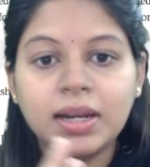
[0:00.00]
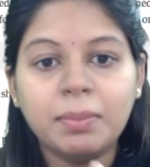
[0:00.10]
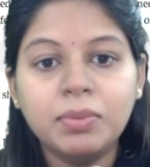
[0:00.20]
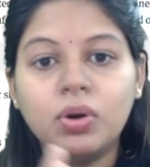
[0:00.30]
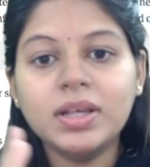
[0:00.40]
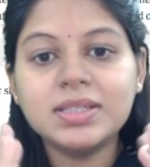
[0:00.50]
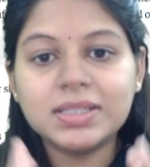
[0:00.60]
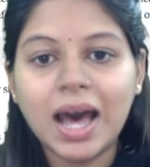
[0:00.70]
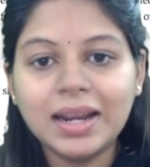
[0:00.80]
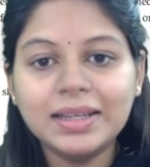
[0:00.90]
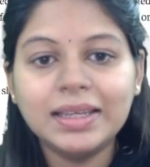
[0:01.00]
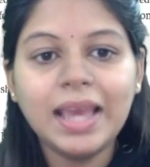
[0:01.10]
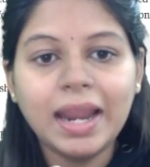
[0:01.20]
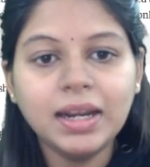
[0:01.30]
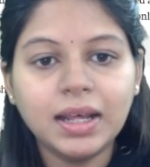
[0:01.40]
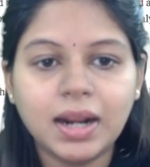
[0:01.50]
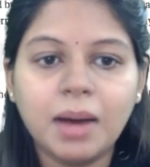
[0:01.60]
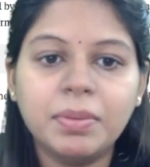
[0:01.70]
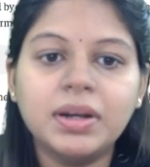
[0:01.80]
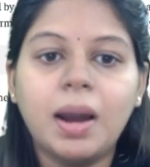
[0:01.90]
நம்மளோட சாரங்கி அண்ட்
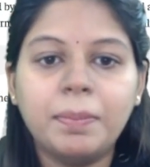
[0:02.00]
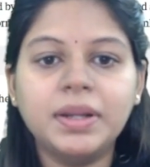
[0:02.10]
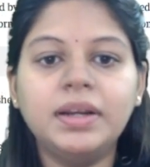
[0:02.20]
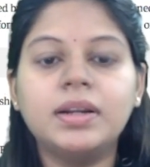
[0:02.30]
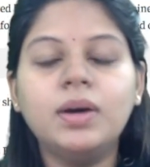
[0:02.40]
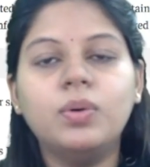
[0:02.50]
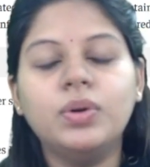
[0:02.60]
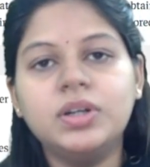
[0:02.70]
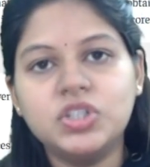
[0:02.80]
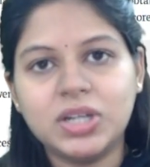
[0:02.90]
ராமன் அப்படின்ற ஒரு